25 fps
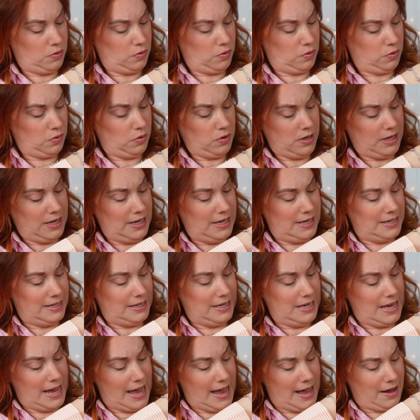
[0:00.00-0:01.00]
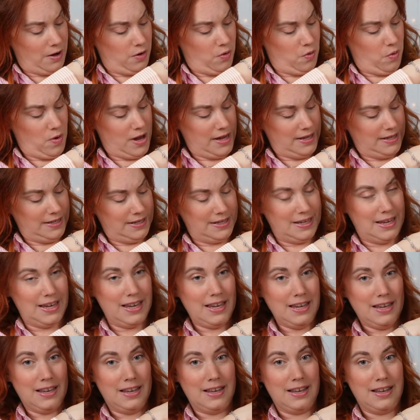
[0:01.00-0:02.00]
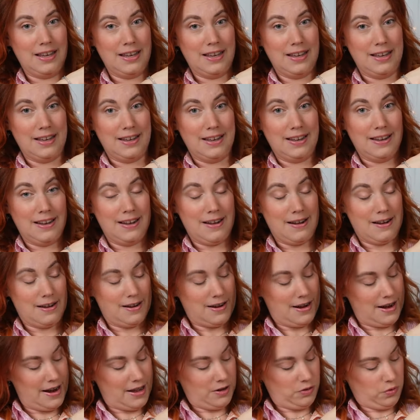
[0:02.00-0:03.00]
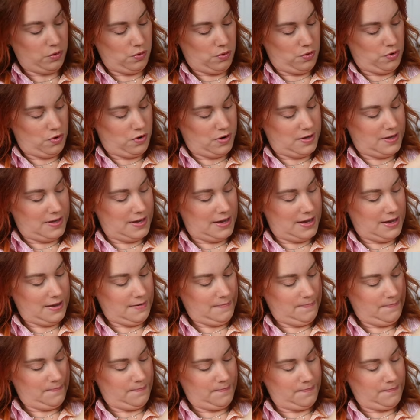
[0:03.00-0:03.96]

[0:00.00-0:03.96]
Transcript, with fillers: trucs ici à coincer. Là, sur le côté.